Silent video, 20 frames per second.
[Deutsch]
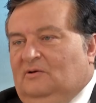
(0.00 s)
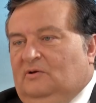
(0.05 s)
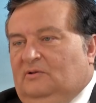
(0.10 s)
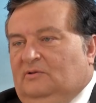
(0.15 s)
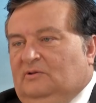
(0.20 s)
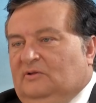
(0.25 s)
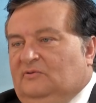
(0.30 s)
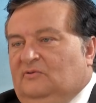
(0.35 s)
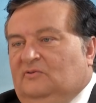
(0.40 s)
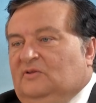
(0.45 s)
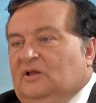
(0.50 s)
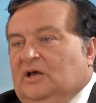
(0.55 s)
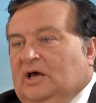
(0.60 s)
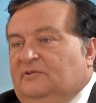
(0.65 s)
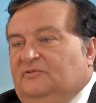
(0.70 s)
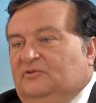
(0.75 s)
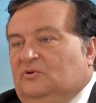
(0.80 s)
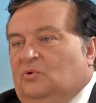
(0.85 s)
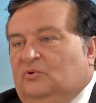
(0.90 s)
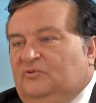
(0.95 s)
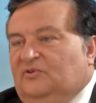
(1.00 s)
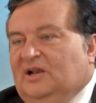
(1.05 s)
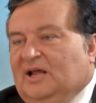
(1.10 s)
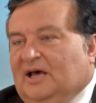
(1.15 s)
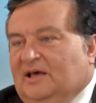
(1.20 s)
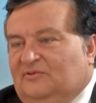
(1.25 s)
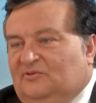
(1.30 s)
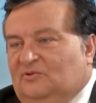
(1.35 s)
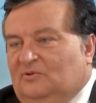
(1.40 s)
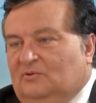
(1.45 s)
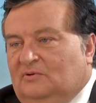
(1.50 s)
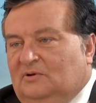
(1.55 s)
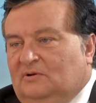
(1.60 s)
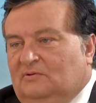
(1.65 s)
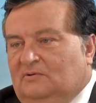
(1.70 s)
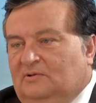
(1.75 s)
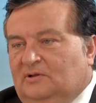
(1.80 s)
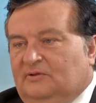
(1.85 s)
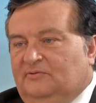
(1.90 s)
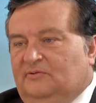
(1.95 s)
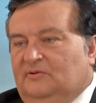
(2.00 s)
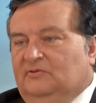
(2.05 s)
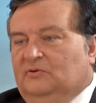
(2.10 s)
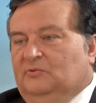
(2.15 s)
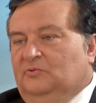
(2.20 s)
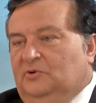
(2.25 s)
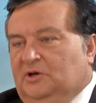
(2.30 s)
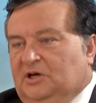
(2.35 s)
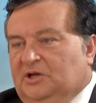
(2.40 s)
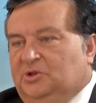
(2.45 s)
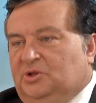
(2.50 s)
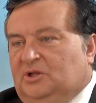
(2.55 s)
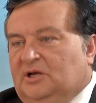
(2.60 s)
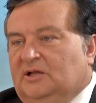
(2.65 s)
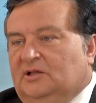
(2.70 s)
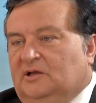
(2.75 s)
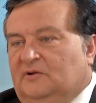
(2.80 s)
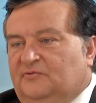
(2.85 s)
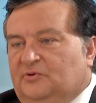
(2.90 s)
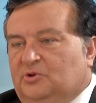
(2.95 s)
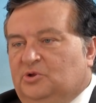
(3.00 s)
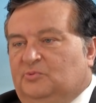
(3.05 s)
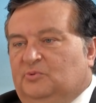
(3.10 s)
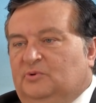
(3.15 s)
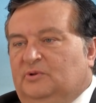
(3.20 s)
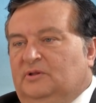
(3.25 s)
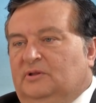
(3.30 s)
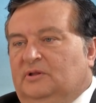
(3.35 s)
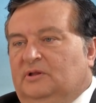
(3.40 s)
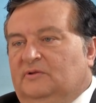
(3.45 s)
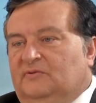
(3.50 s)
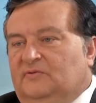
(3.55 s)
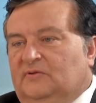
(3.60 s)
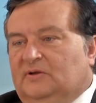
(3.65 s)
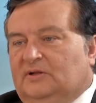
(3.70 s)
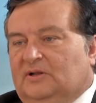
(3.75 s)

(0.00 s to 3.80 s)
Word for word: und das ist eine ganz große Leistung und dass dieser Unrechtsstaat dann verschwunden ist.